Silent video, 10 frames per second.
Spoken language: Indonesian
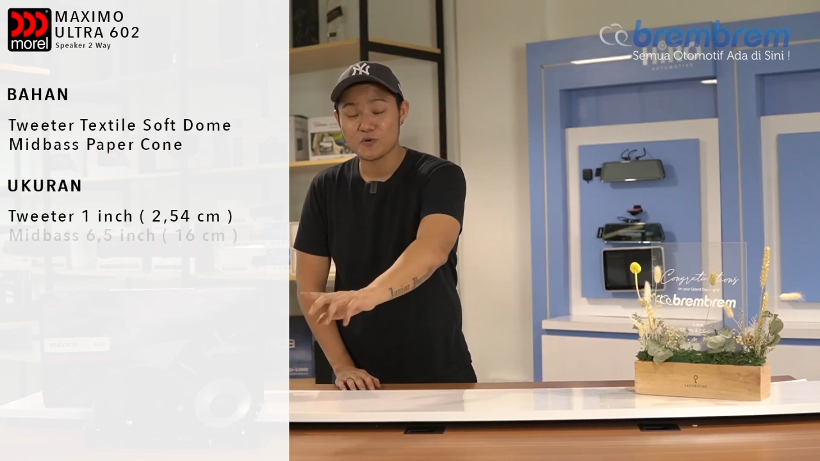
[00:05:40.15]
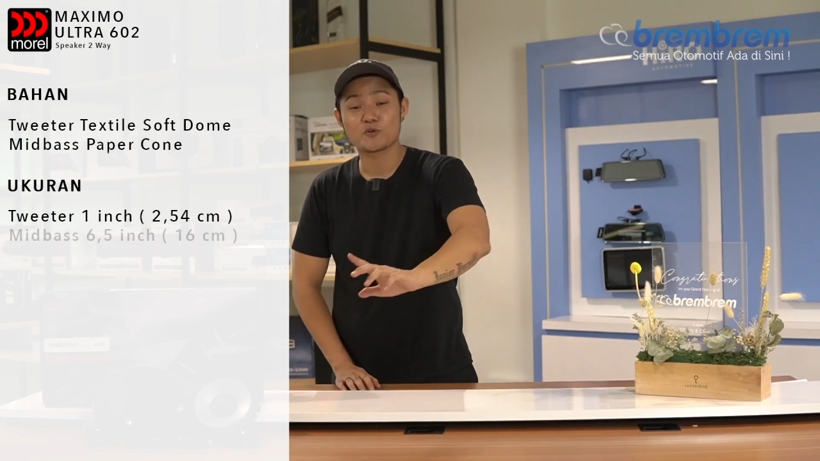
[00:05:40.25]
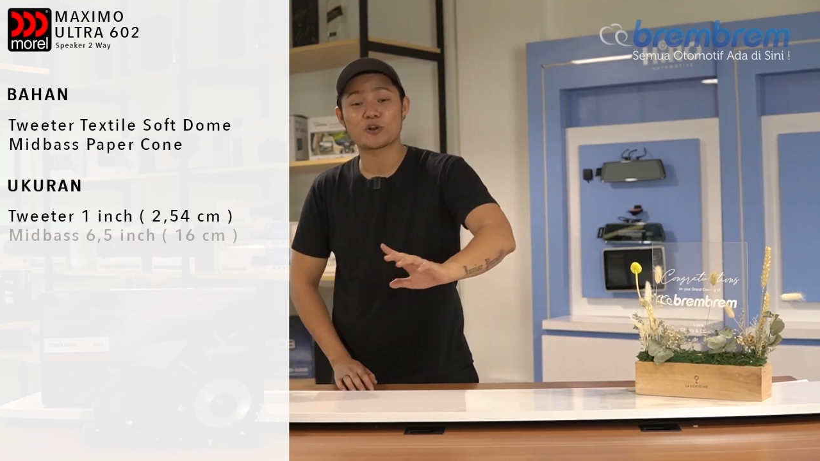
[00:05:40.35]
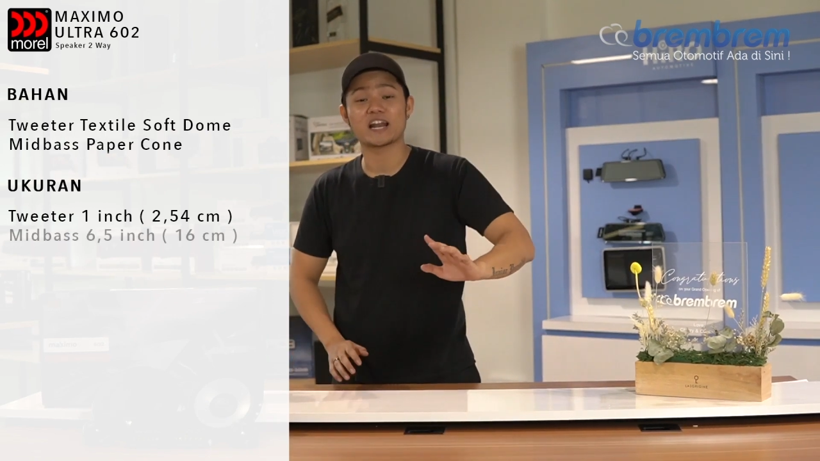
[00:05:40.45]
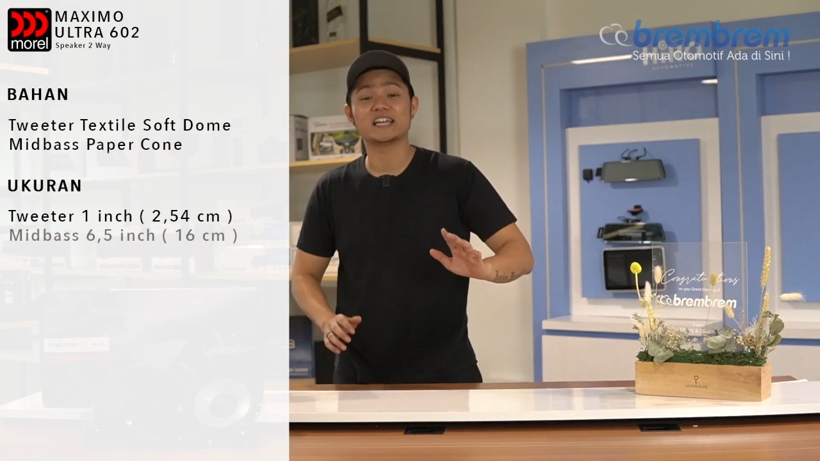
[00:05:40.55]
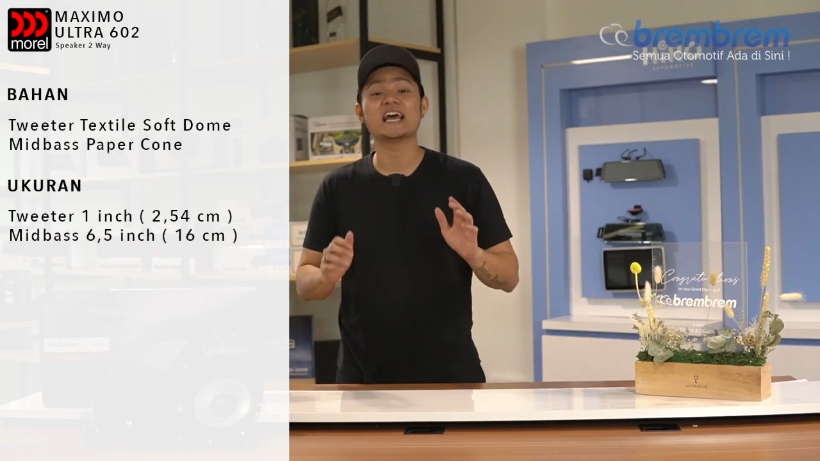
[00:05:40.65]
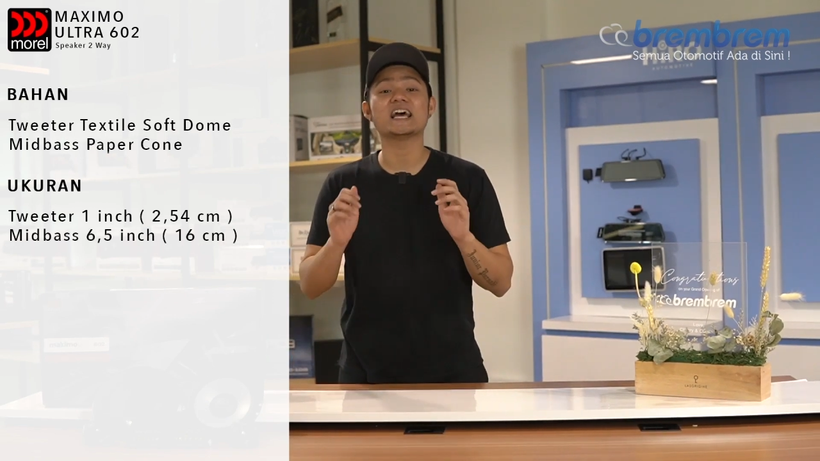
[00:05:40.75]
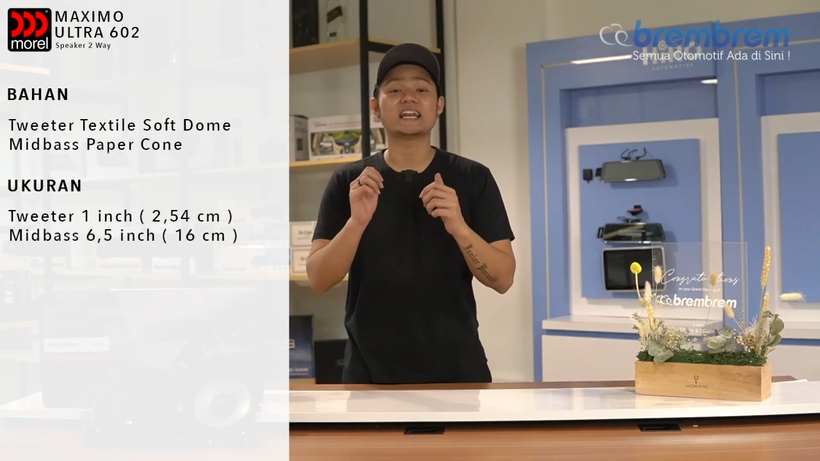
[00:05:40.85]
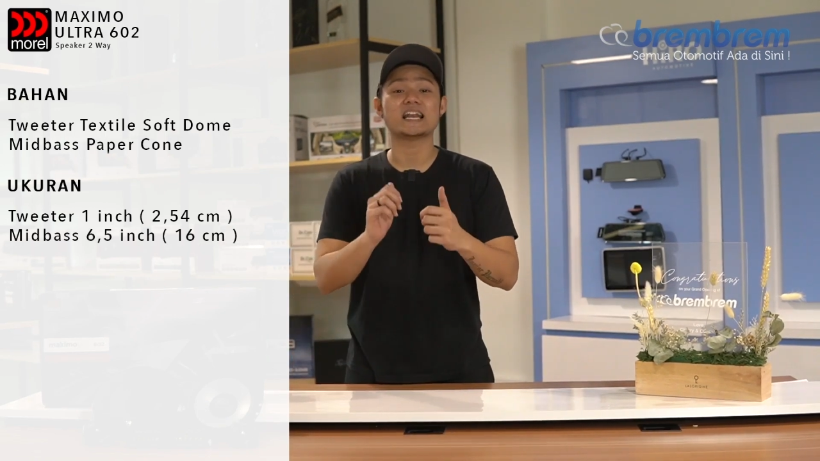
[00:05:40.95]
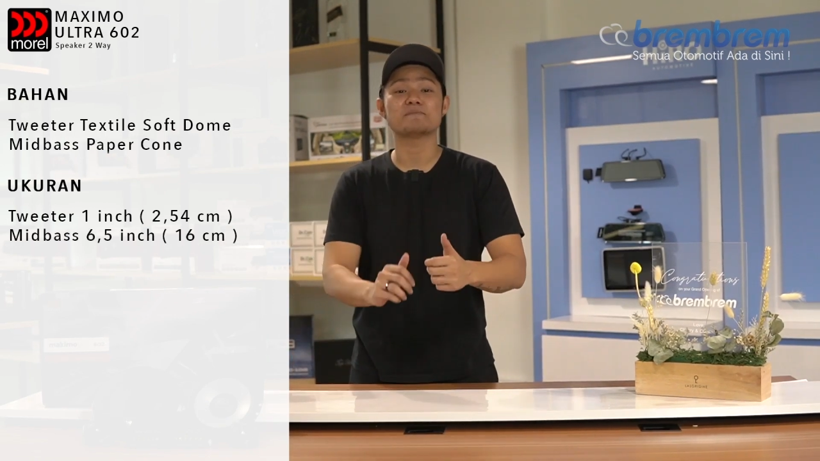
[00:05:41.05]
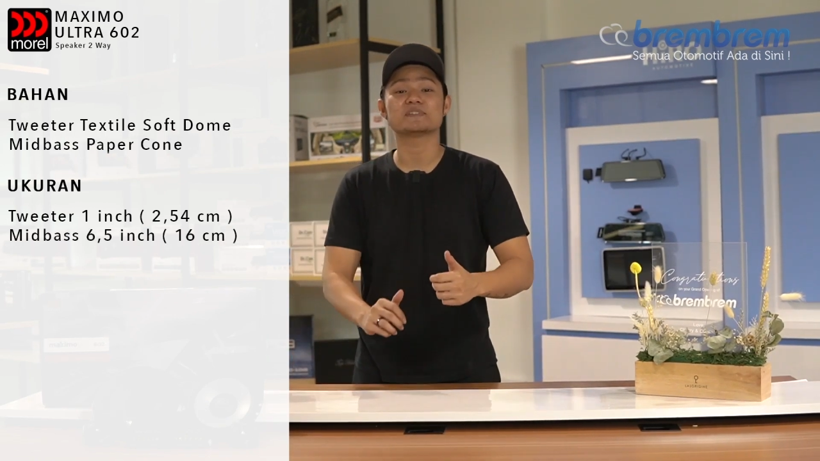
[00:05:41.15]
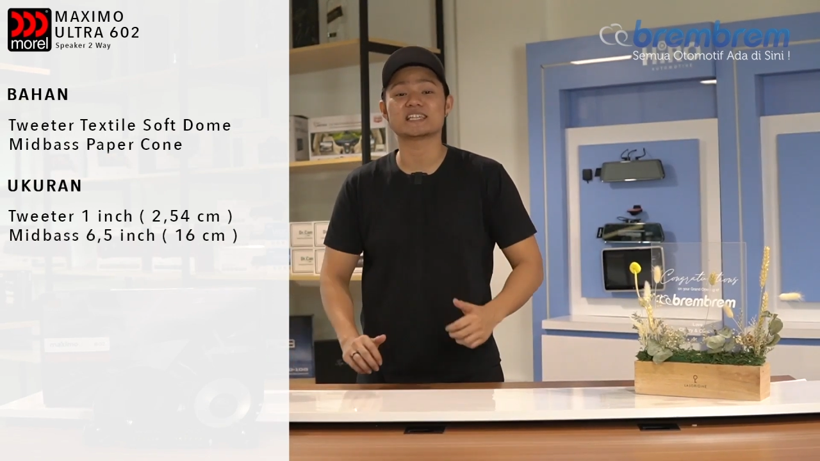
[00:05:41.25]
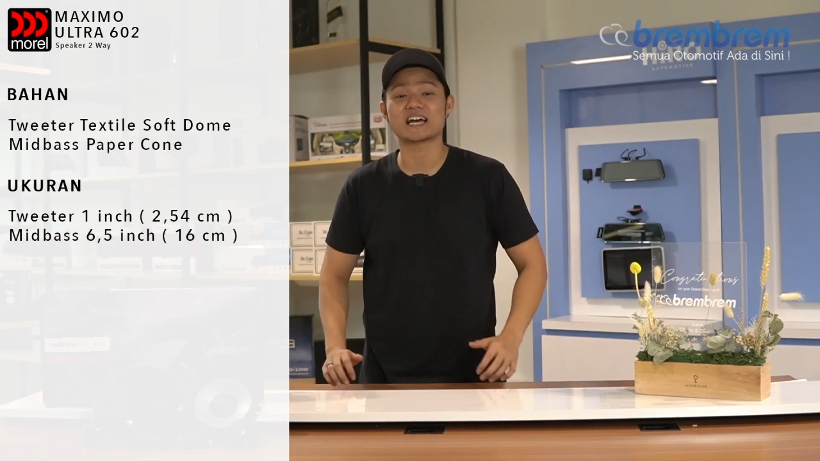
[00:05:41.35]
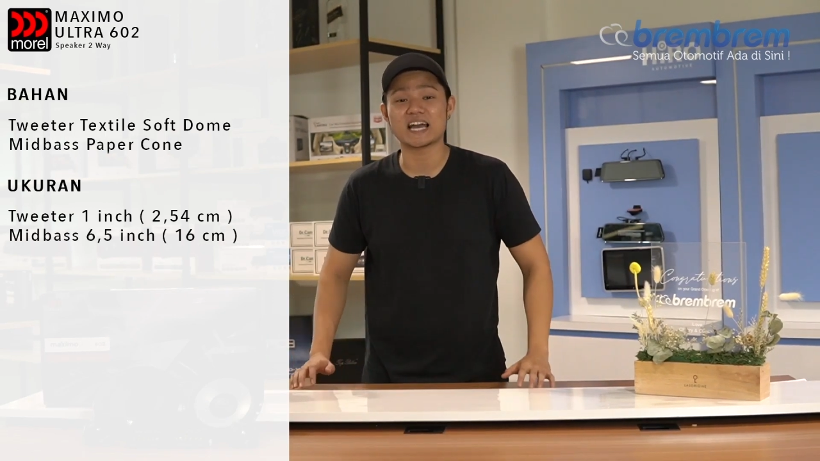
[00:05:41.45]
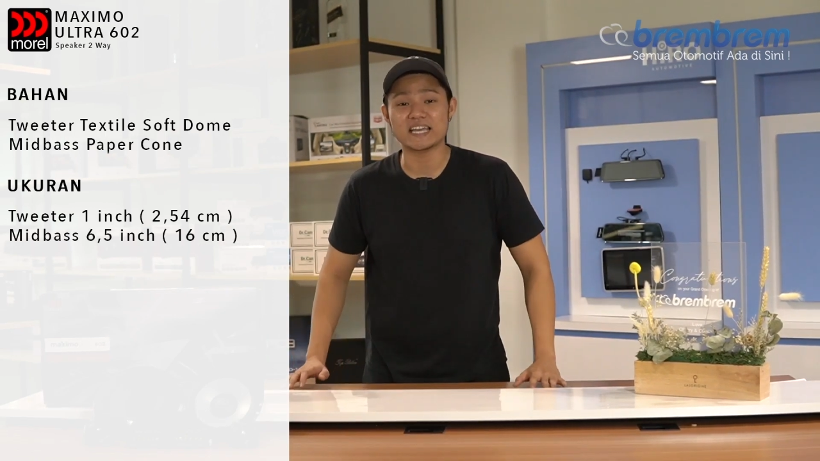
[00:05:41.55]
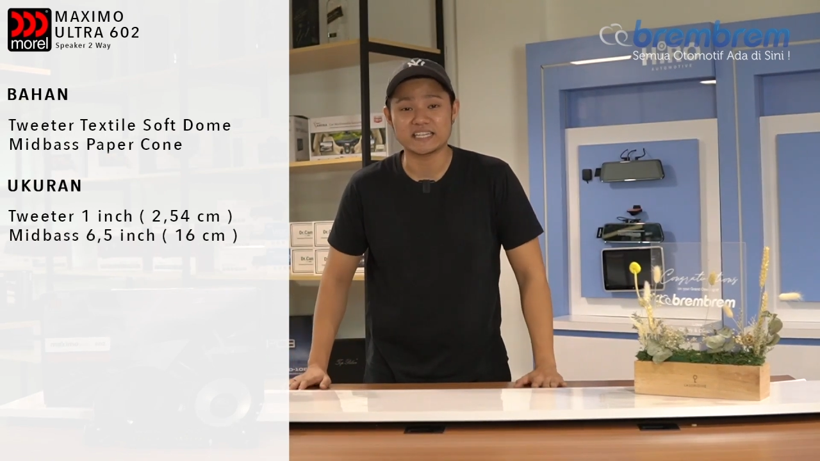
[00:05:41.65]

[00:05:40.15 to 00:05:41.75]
ukurannya 6,5